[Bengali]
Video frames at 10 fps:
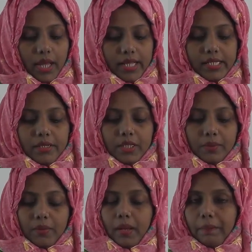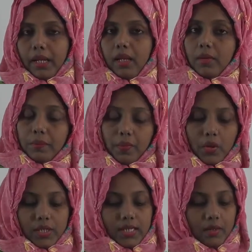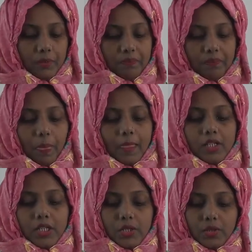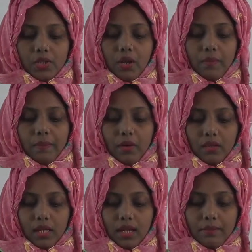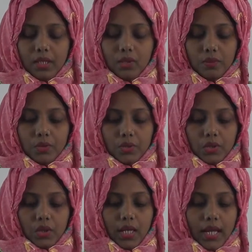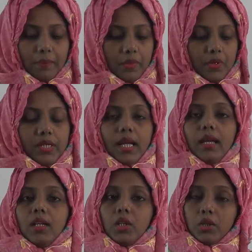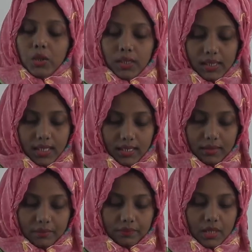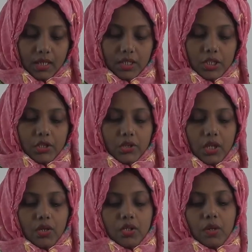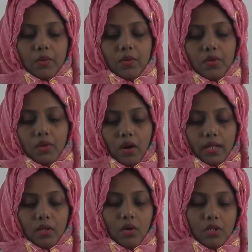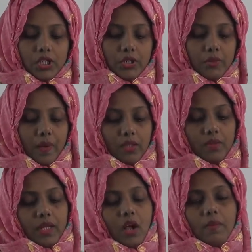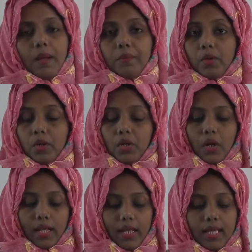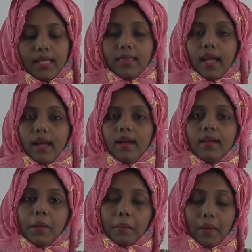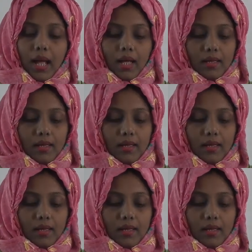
একটি জীবনব্যাপী প্রক্রিয়াও শিশুর জন্মের পর থেকে মৃত্যু পর্যন্ত এই প্রক্রিয়া চলতে থাকে শিশু যখন জন্মগ্রহণ করে তখন শিশুর প্রাথমিক অভাব পূরণ করে তার মা